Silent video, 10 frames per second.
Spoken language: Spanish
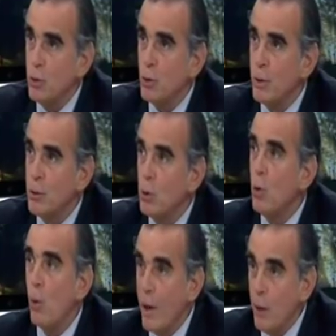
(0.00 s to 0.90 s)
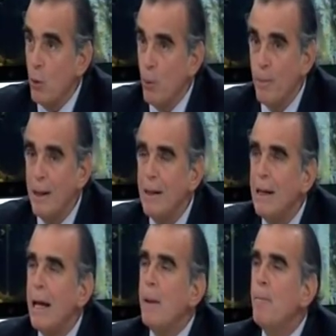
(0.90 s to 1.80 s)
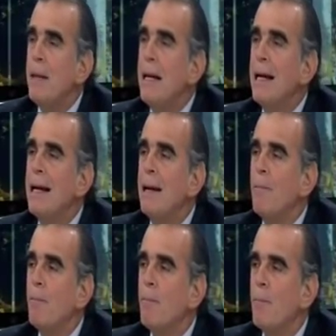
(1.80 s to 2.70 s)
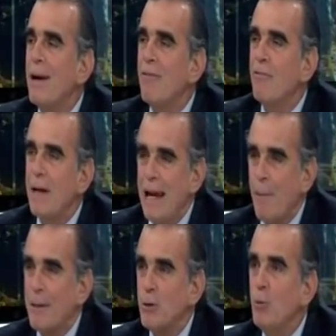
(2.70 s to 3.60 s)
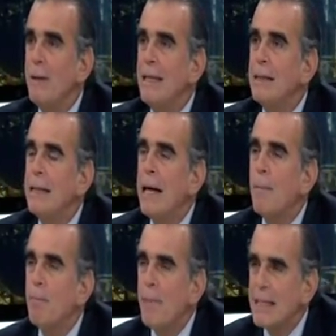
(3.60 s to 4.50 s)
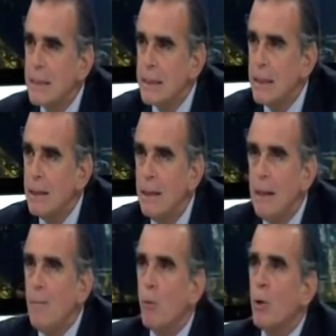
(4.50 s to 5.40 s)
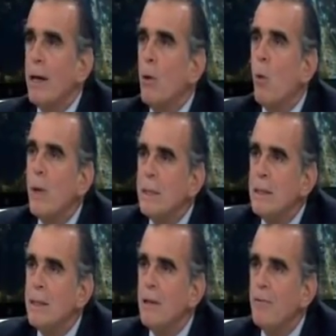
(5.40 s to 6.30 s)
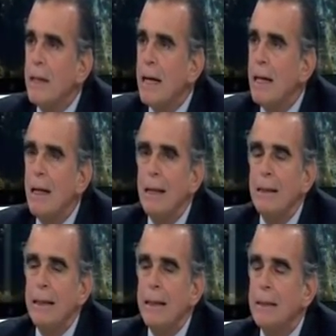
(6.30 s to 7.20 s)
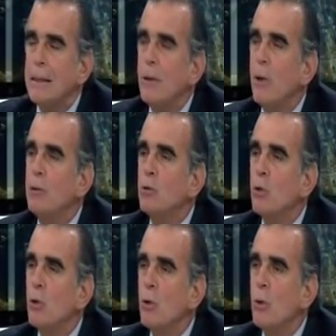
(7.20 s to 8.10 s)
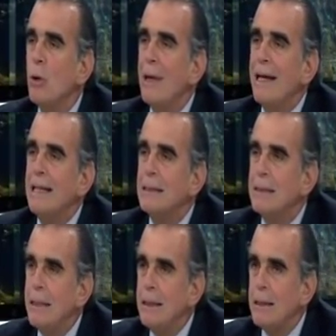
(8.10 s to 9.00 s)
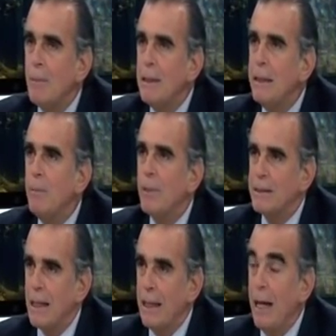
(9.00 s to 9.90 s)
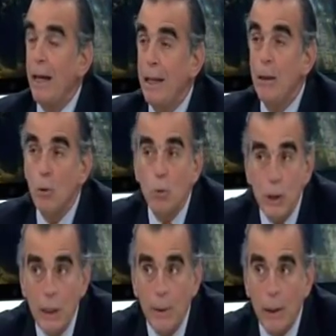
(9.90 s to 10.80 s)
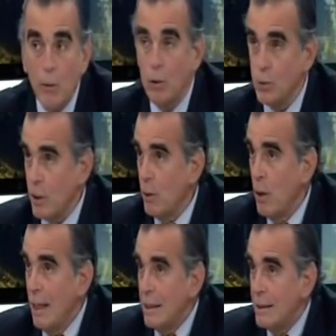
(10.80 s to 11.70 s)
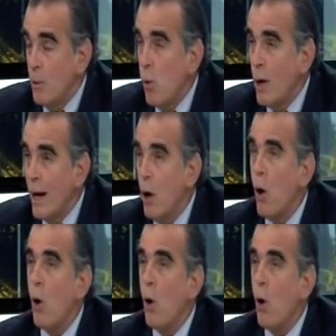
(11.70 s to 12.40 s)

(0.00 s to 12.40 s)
sobre todo, o en Europa, esperan que la pasión mediática pase, porque el juez y el fiscal tienen que estar en un entorno estrictamente imparcialidad. Inclusive cuando se, se buscan